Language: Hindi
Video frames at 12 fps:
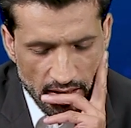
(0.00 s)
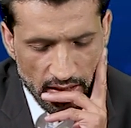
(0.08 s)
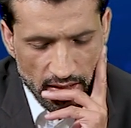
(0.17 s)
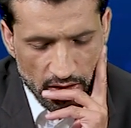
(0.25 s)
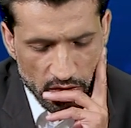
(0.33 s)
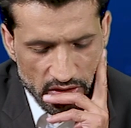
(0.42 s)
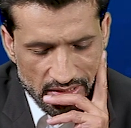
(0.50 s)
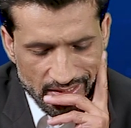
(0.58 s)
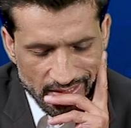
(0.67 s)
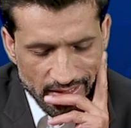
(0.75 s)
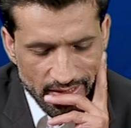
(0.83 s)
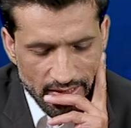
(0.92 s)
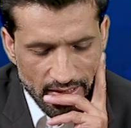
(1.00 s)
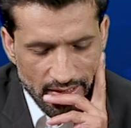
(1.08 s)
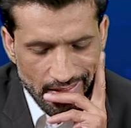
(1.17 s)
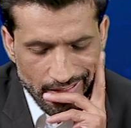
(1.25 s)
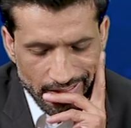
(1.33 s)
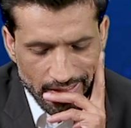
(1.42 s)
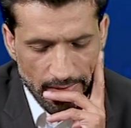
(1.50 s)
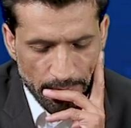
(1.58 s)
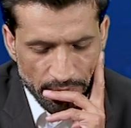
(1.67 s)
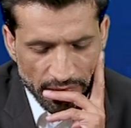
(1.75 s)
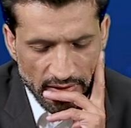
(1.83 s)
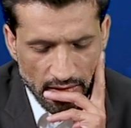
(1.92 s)
अल्लाह उसे सेहत दे
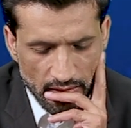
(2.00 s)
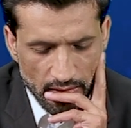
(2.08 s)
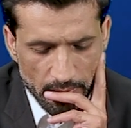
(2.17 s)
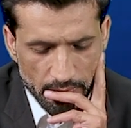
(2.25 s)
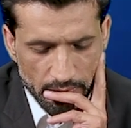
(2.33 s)
लेकिन आ,